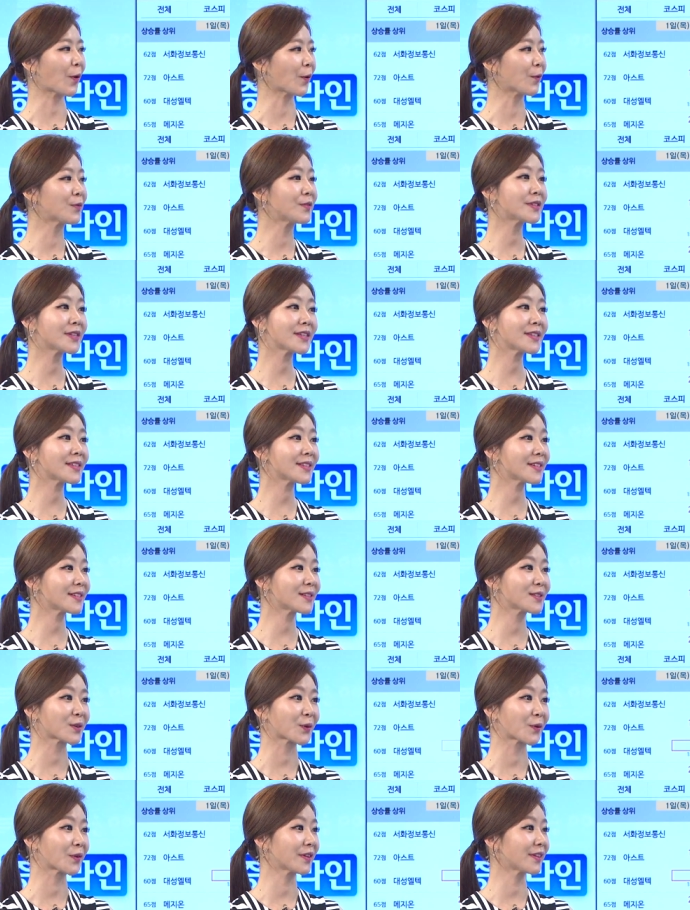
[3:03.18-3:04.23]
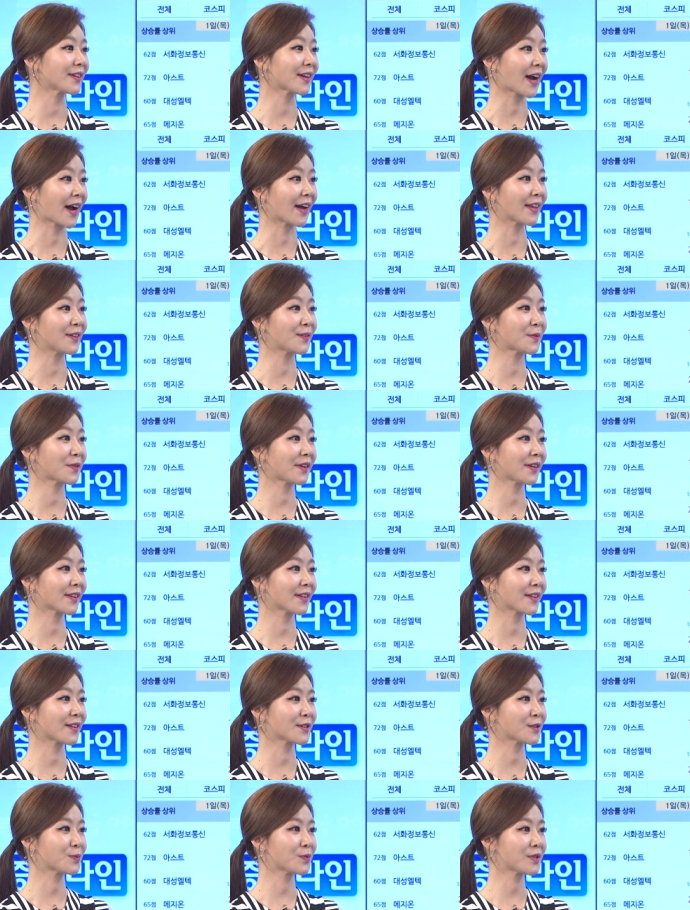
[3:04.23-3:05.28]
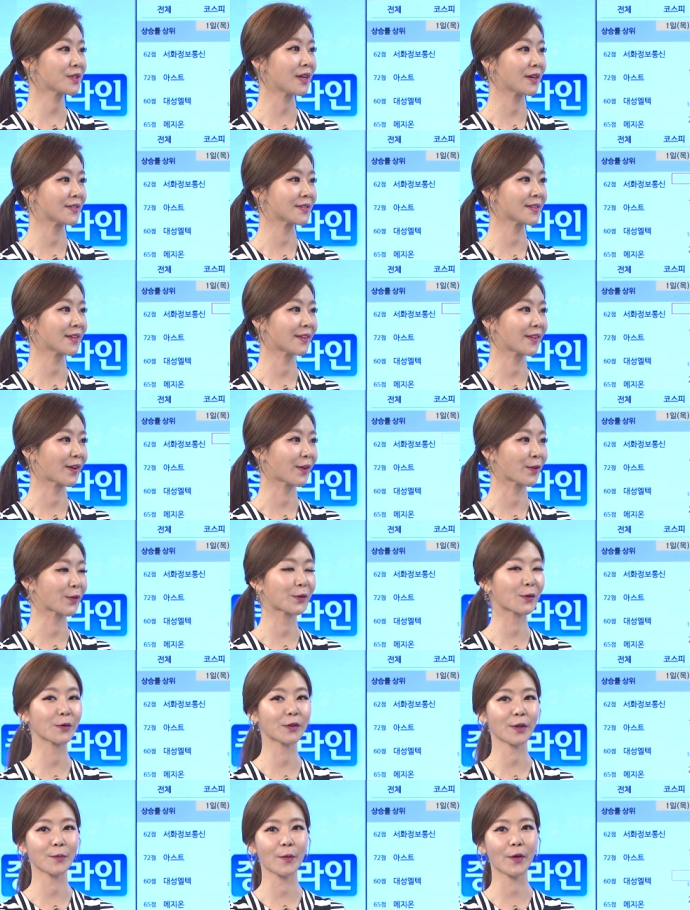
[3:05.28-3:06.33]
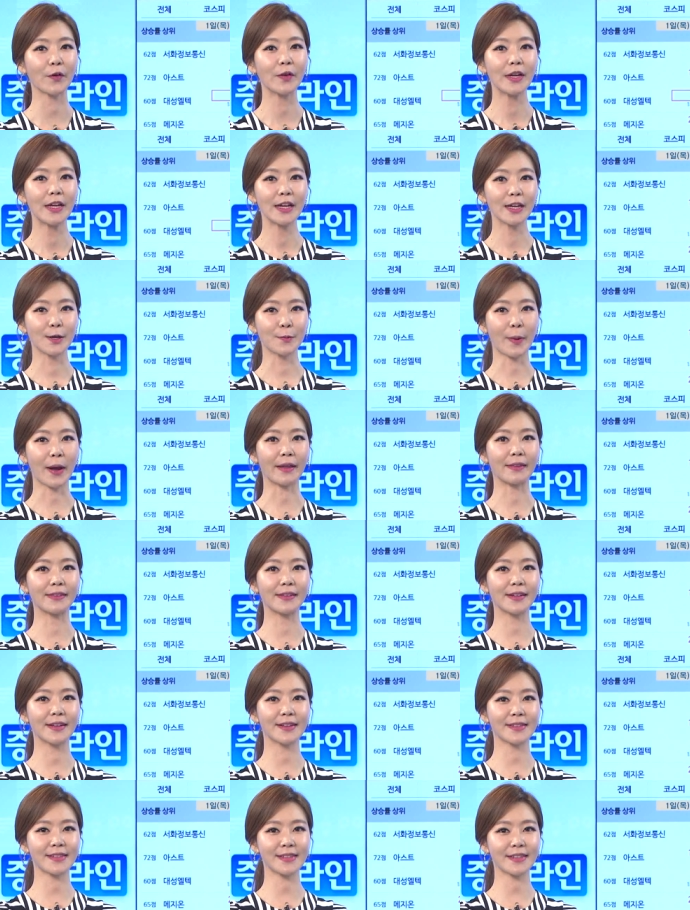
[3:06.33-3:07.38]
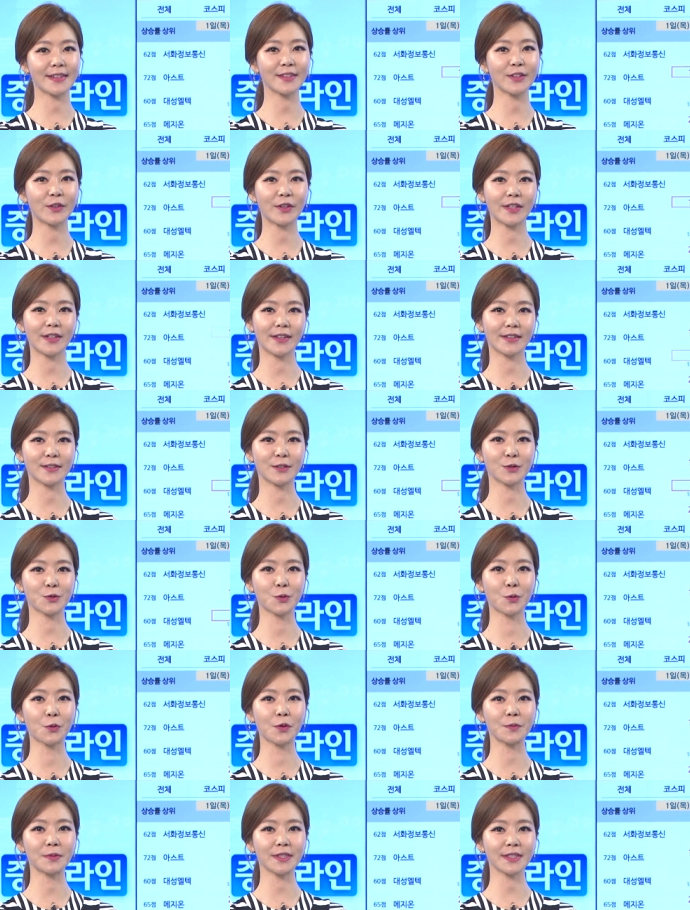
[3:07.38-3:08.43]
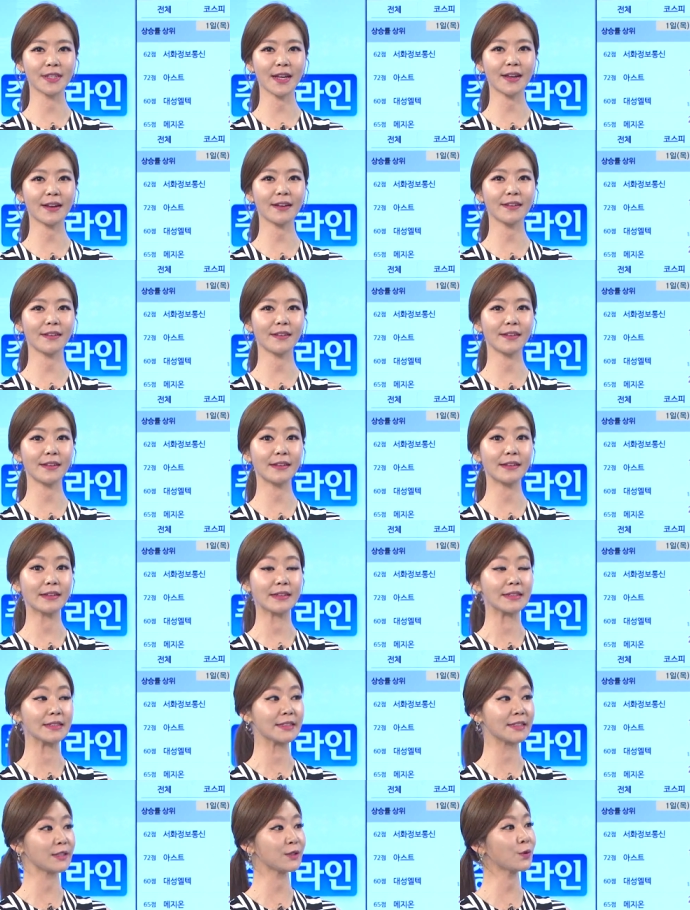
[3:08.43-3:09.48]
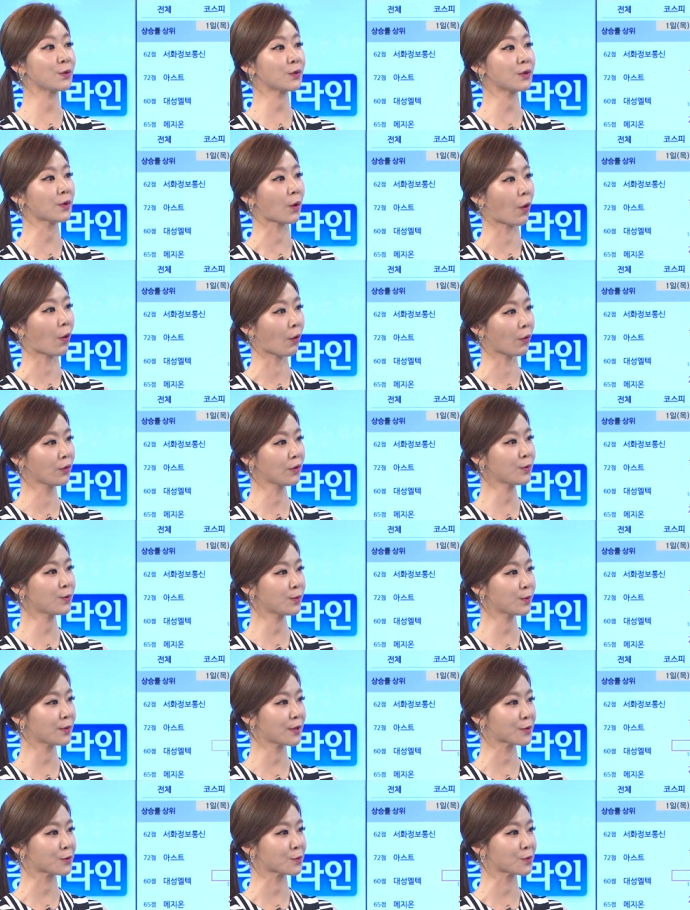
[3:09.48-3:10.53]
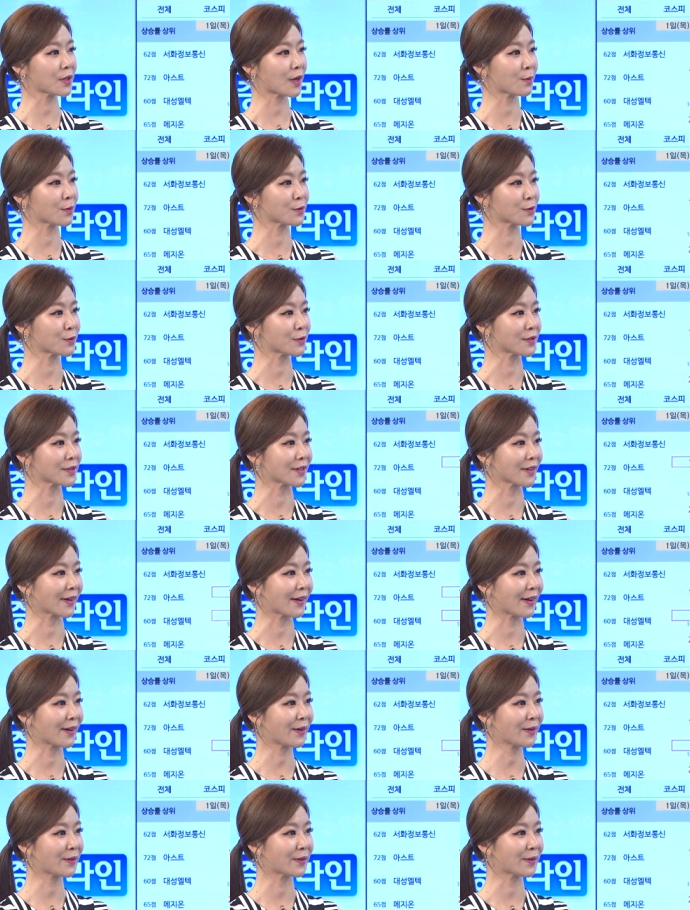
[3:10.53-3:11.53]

언젠지를 저희는 가늠을 하기가 쉽지 않잖아요. 그렇다면 그 반등의 시그널이라든지 조금씩 살아나는 그 신호를 어느 부분에 좀 잡을 수 있을까요?